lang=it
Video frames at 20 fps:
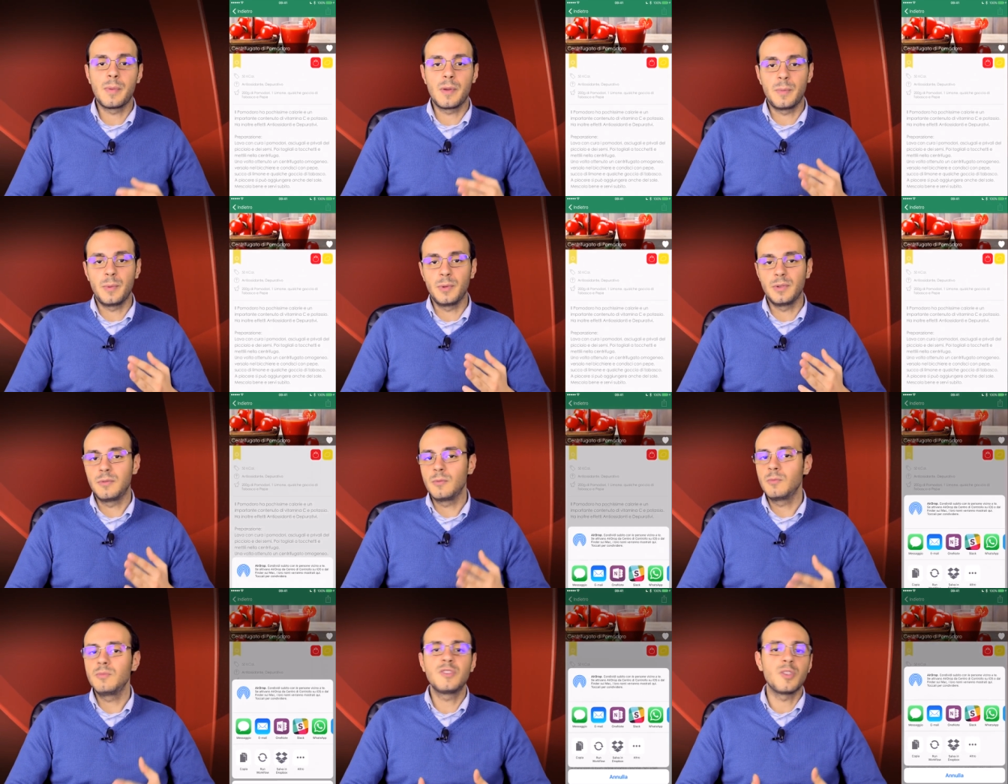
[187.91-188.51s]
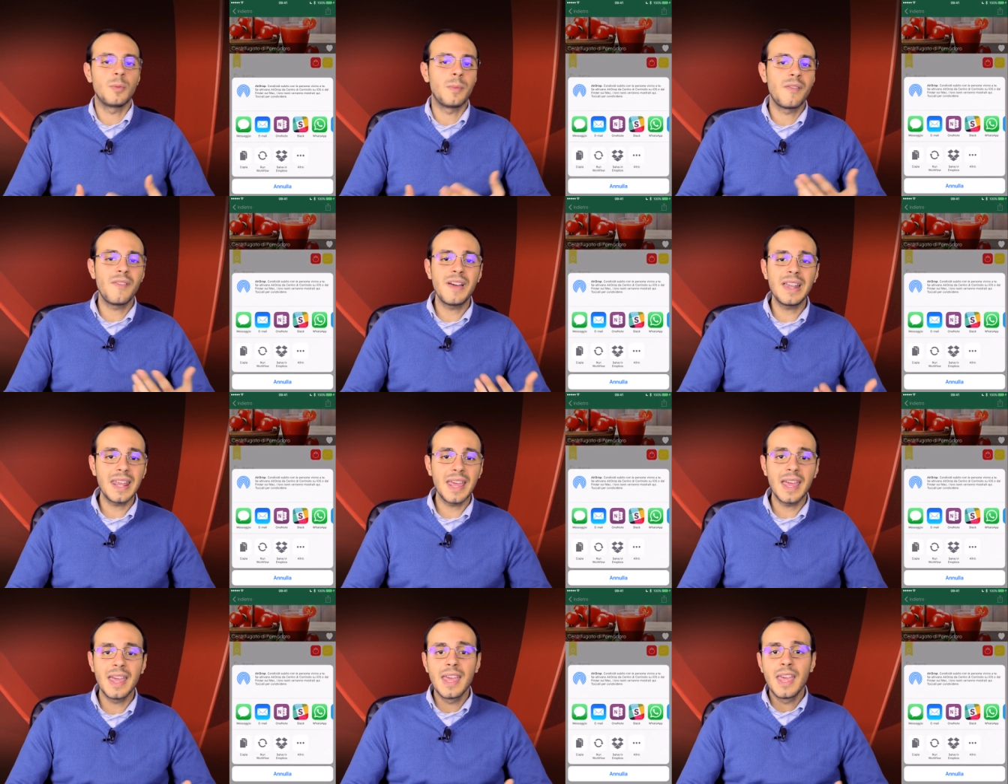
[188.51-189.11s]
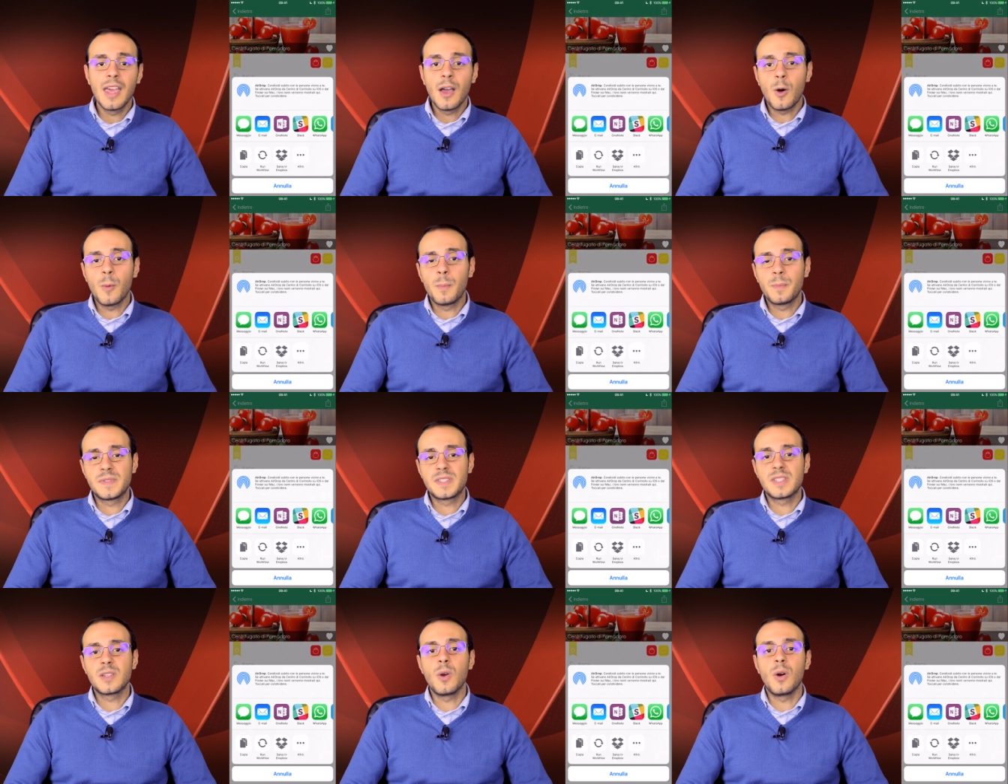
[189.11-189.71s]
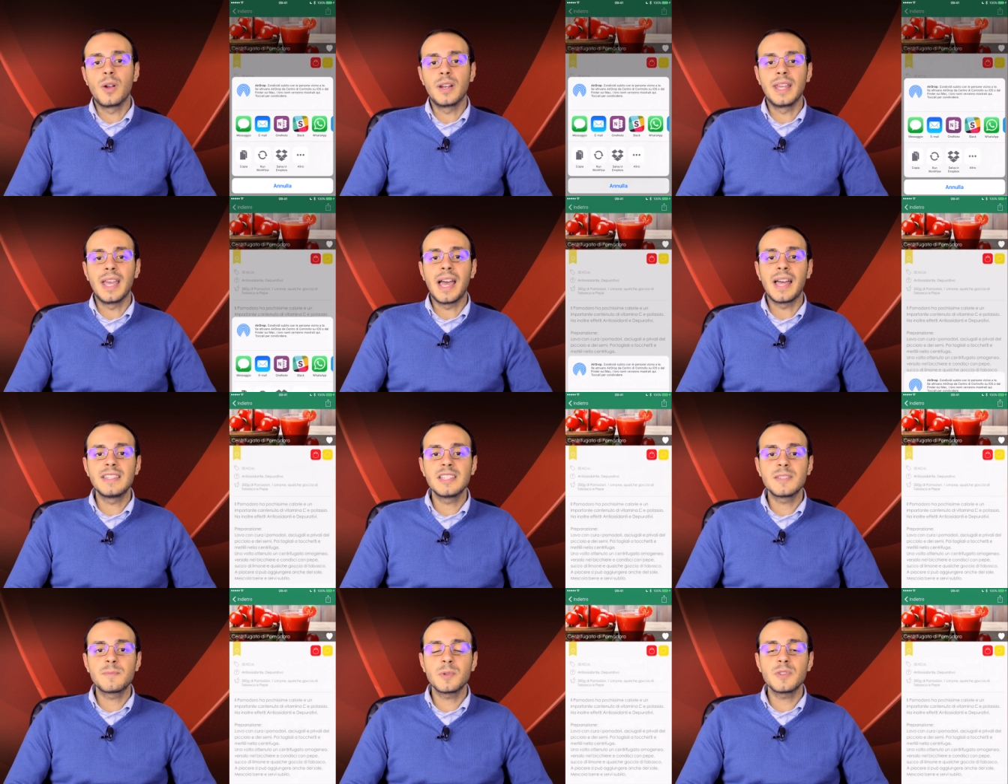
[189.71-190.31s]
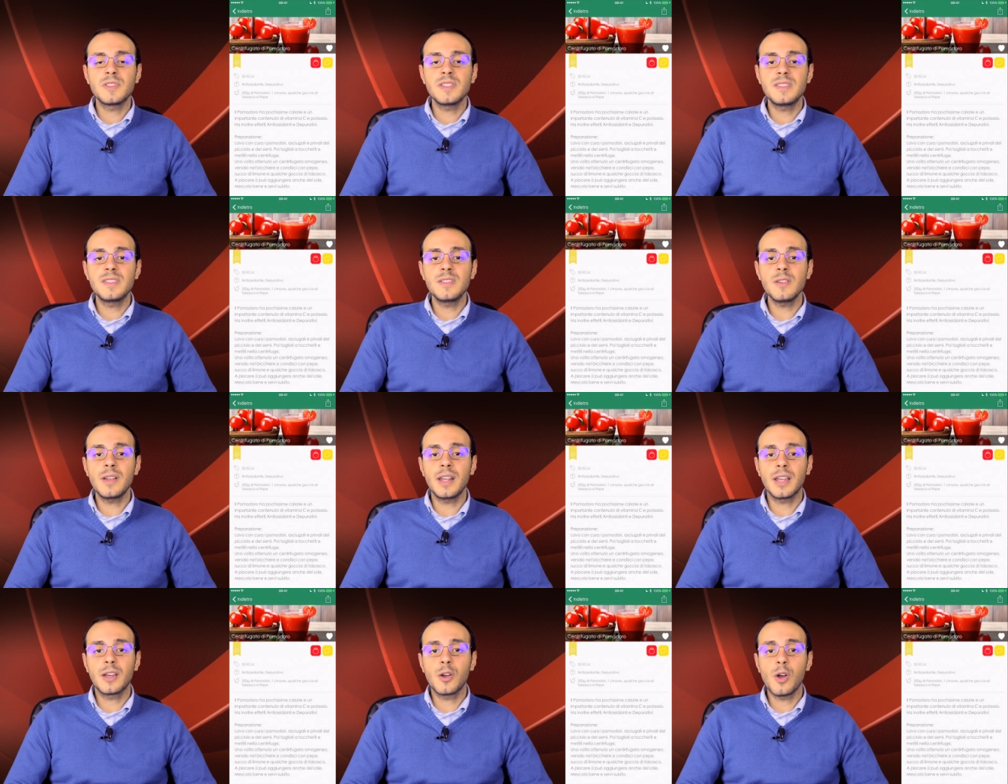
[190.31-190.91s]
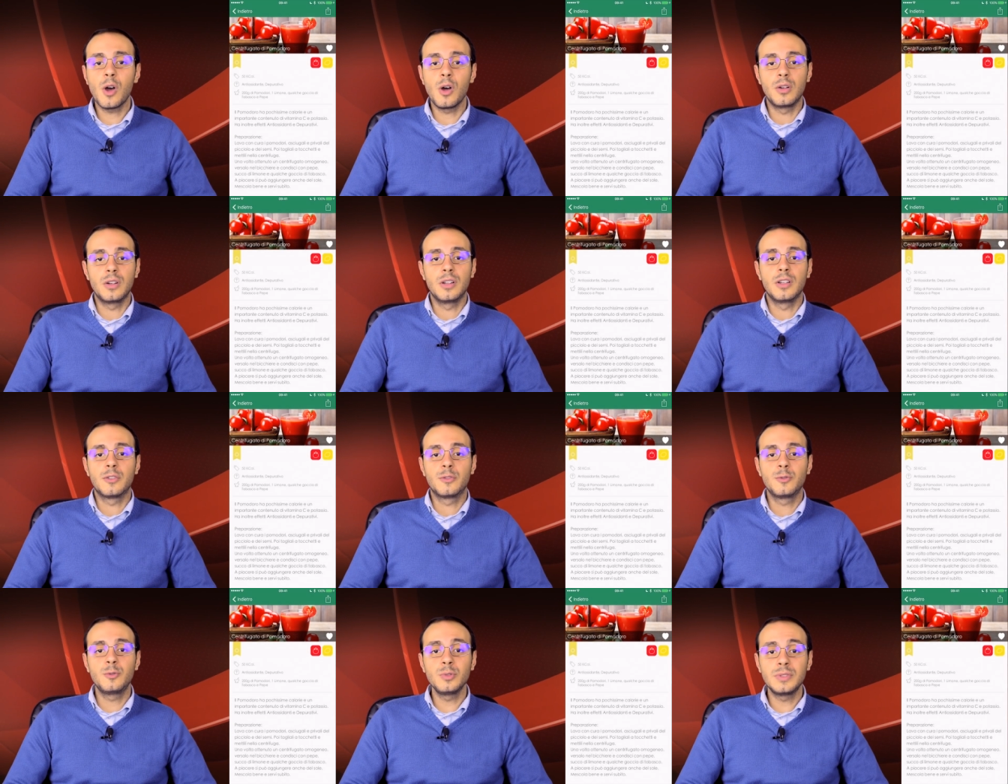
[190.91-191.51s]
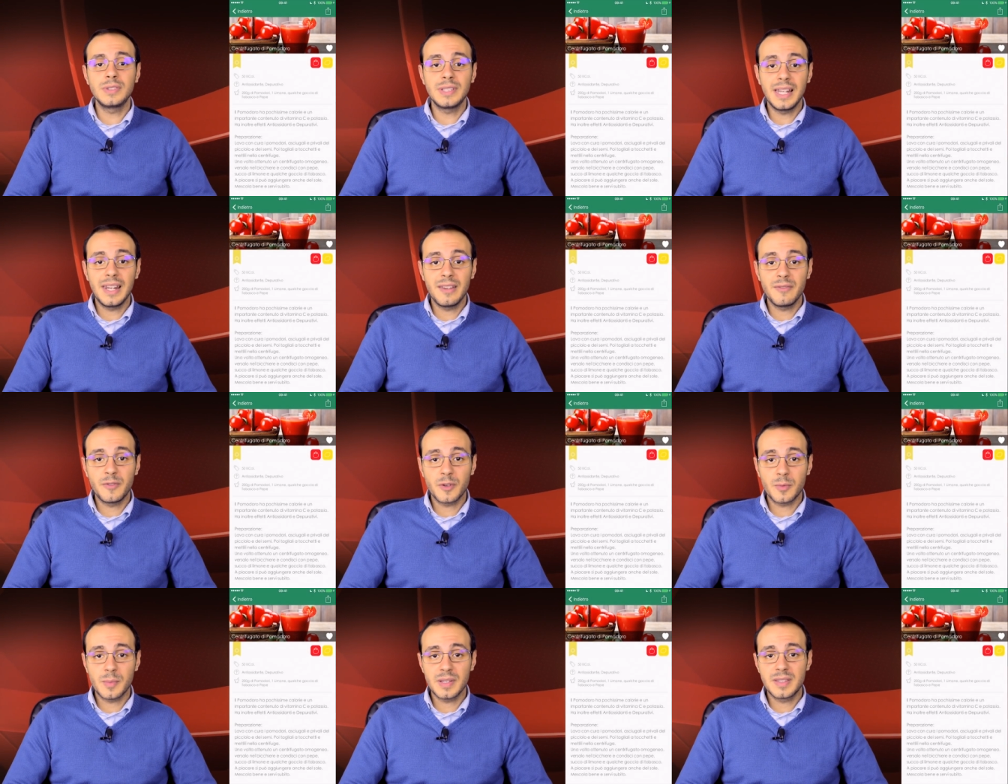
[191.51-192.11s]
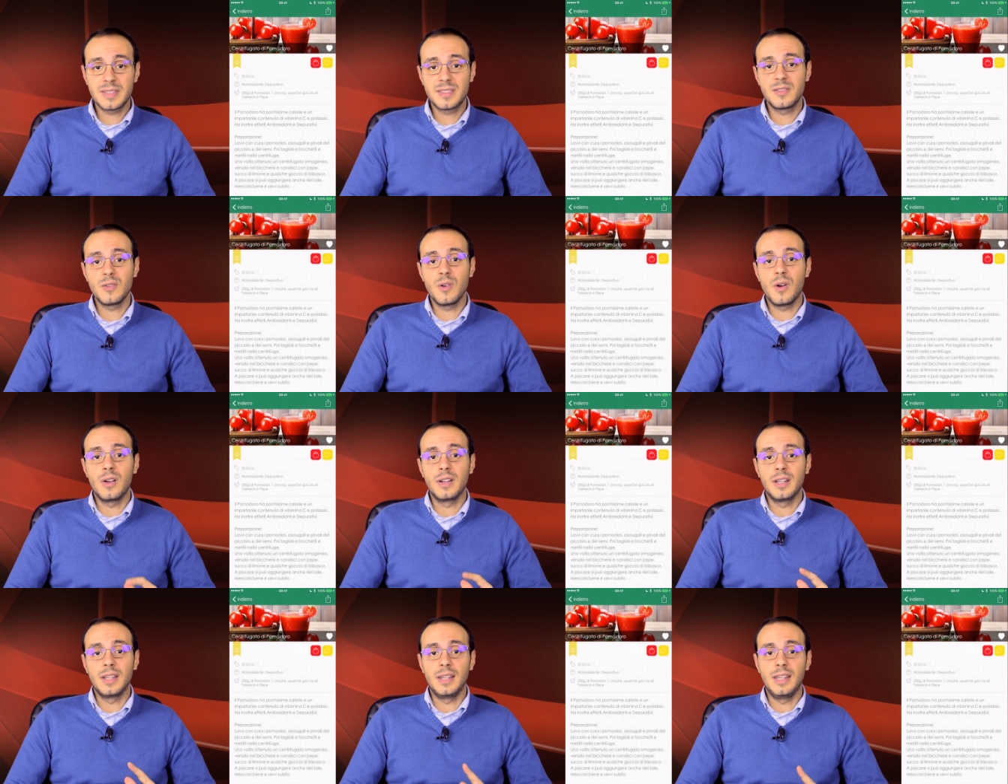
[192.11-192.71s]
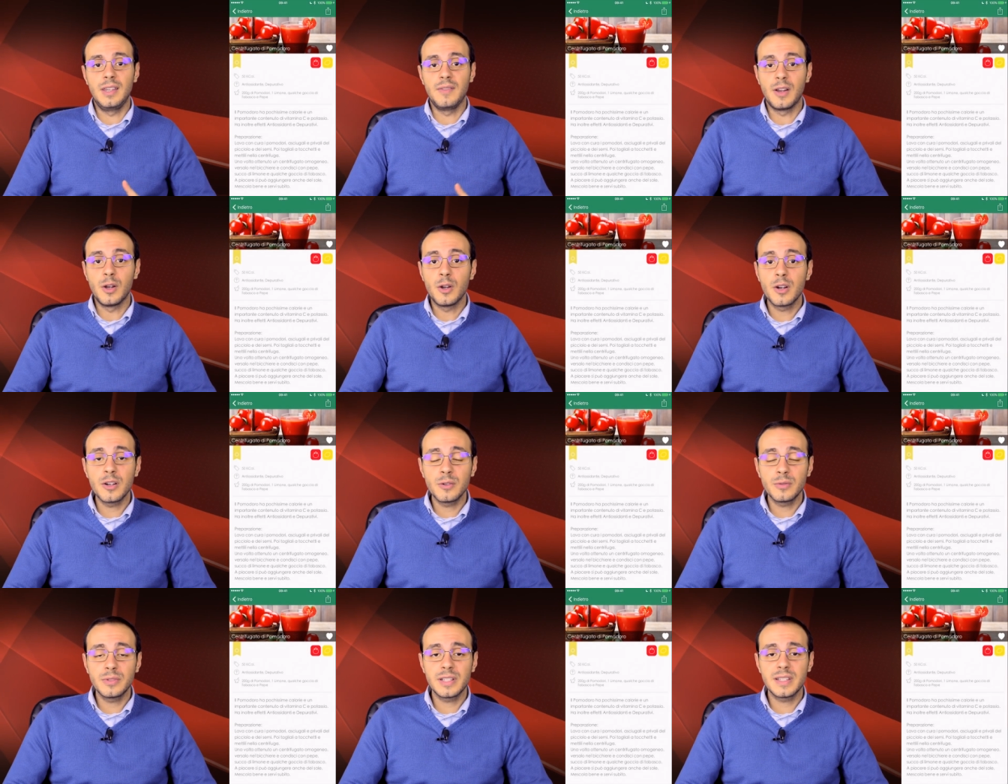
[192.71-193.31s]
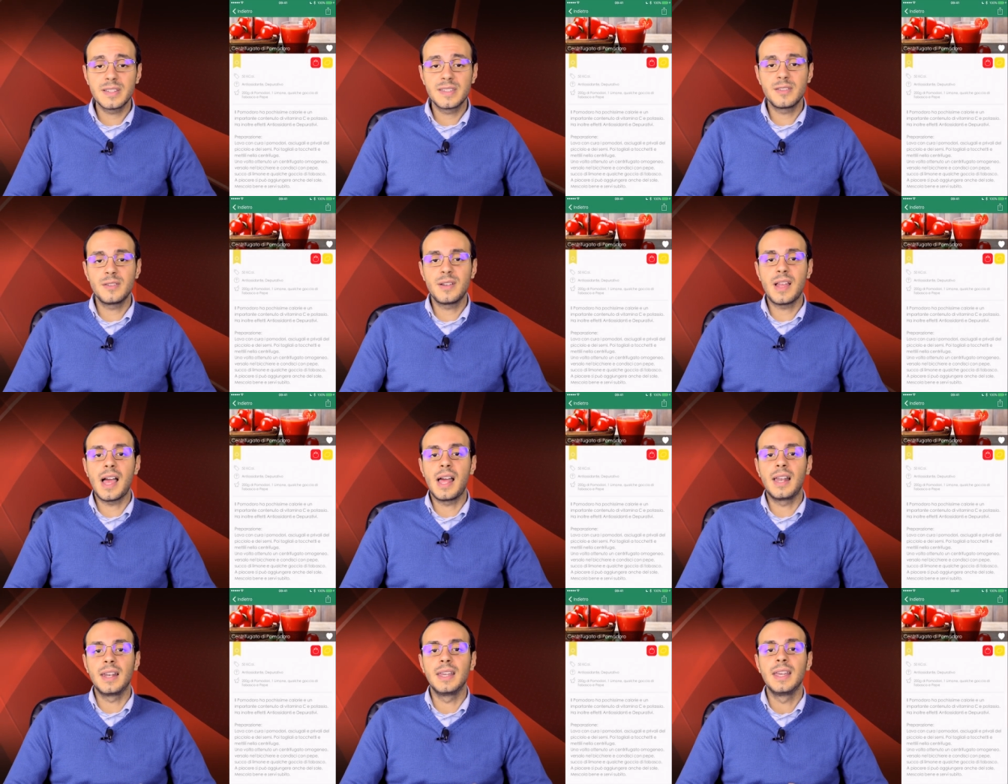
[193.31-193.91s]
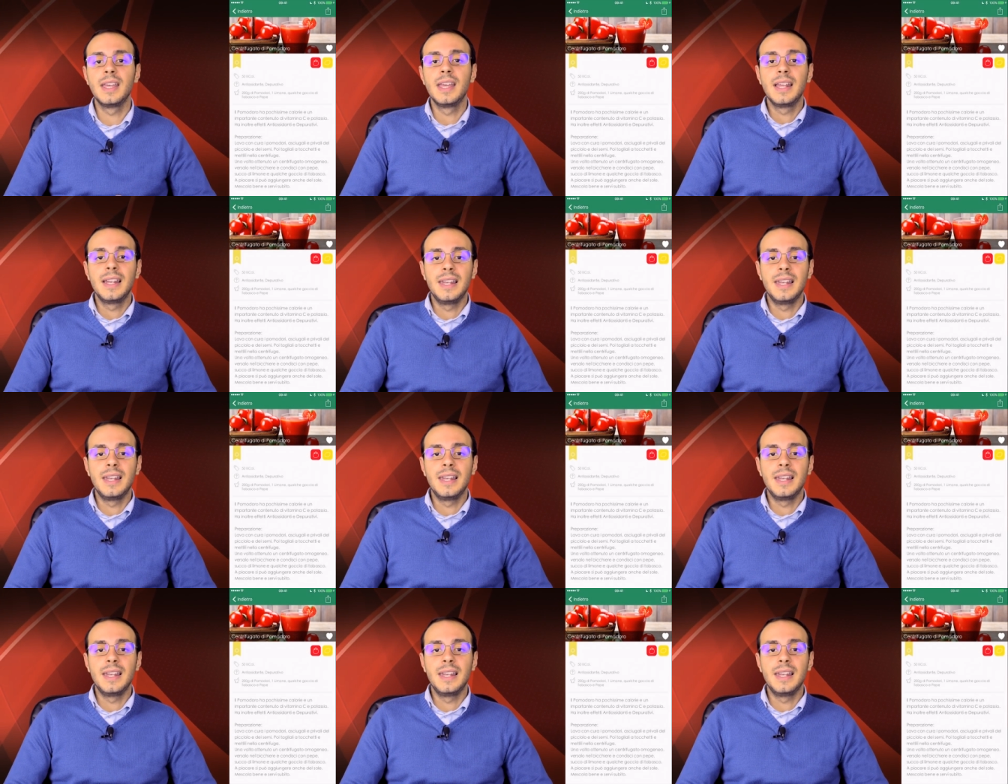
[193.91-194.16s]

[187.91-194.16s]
per pot- insomma varie opzioni a disposizione con tutte le informazioni, i valori nutrizionali,